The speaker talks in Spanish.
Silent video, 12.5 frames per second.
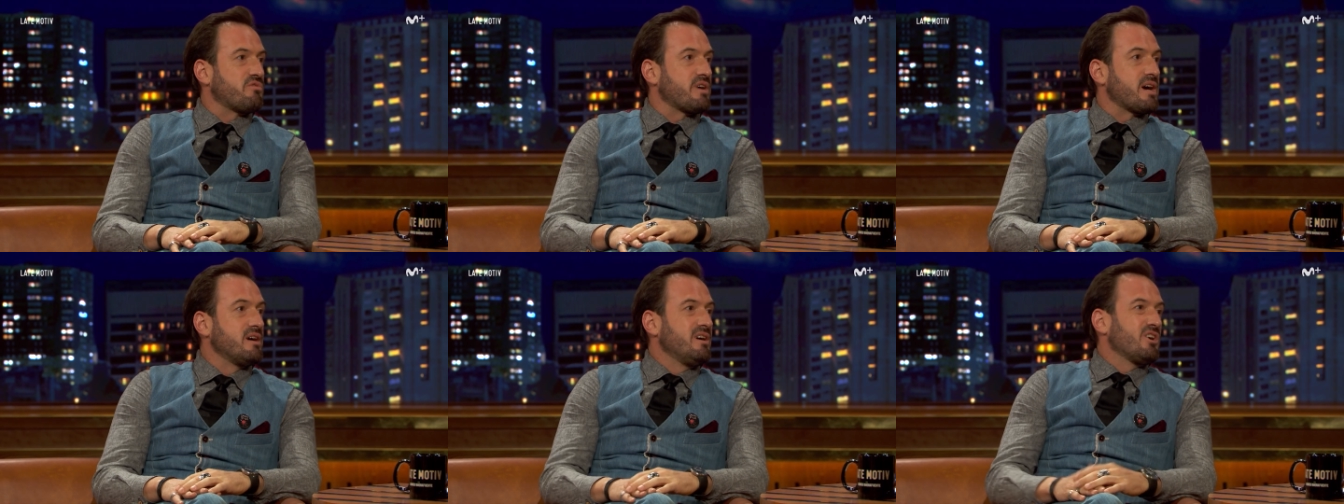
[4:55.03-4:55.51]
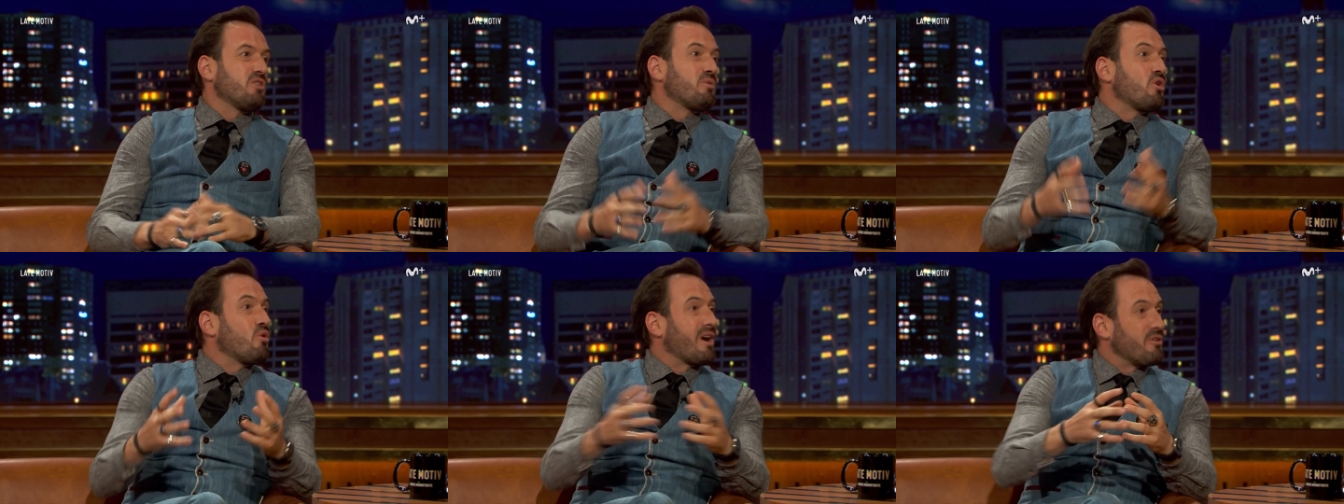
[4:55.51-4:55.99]
feas,
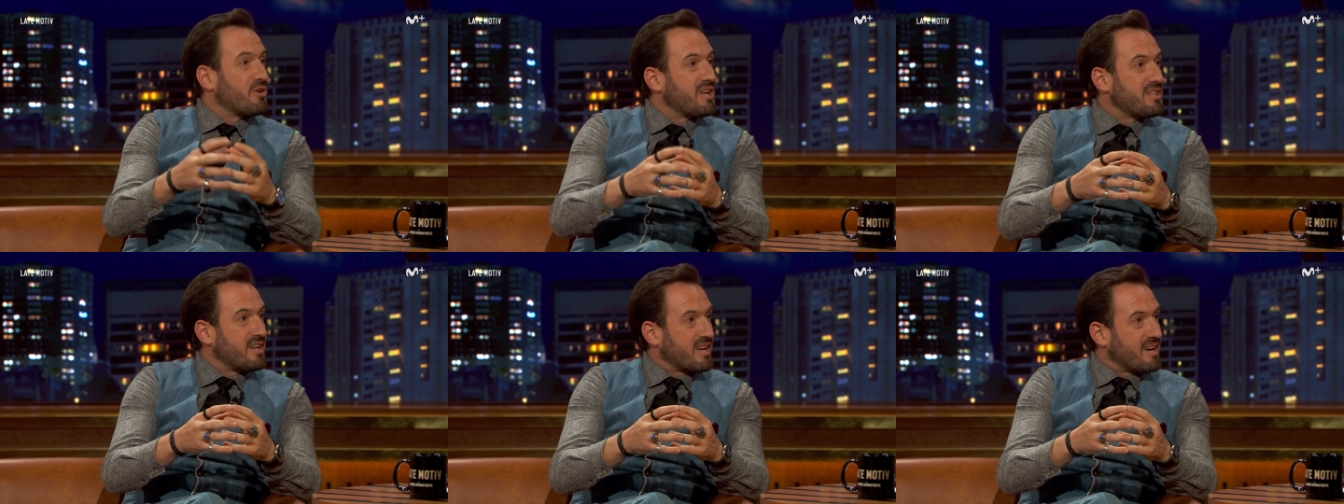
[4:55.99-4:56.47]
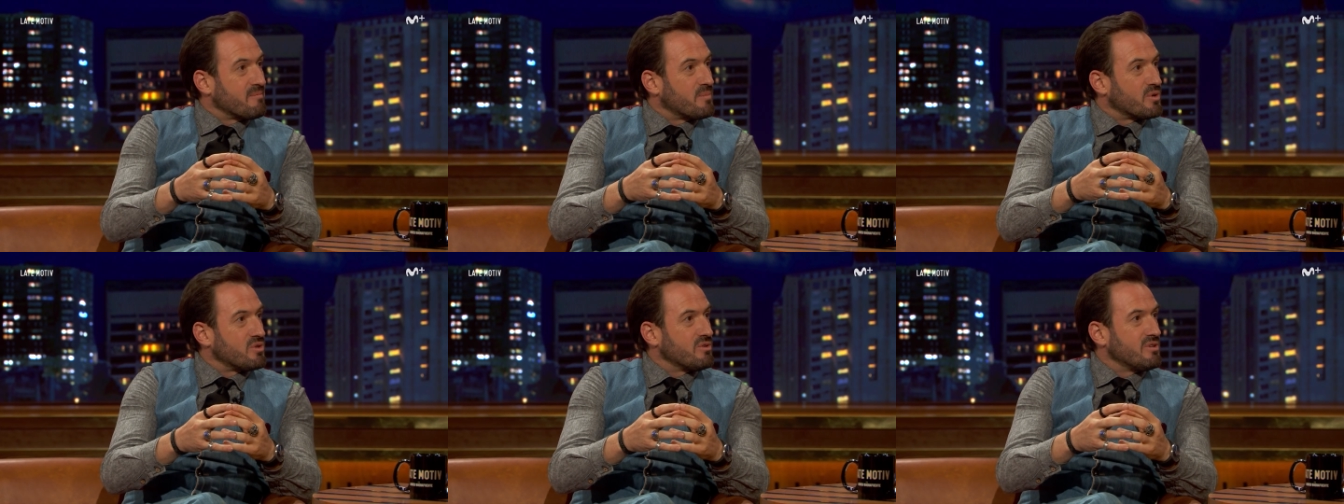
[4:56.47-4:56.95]
como los jugadores en el
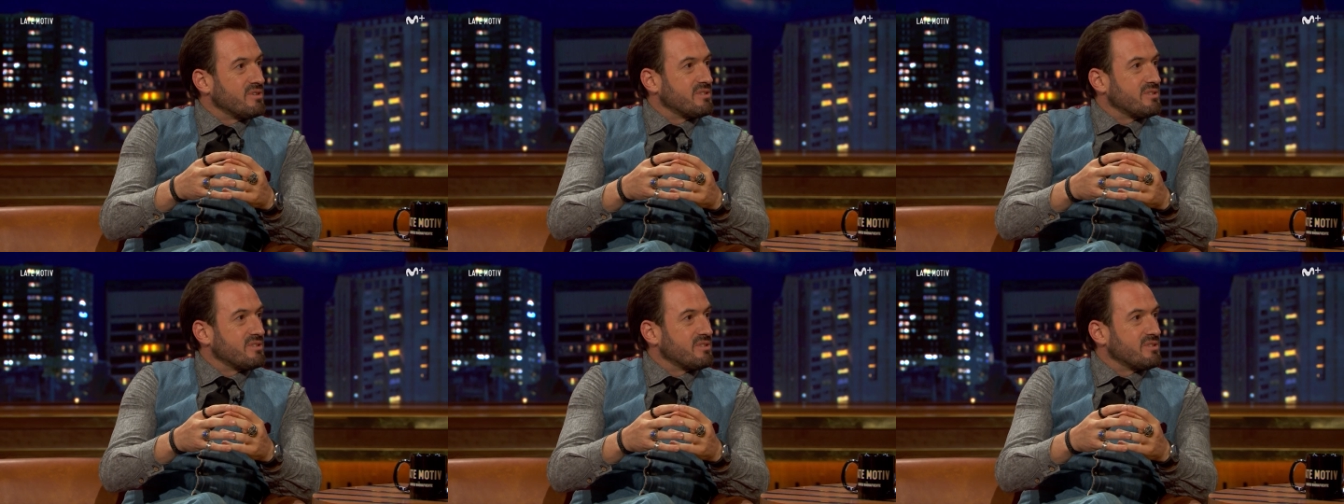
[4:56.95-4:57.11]
campo, ¿no?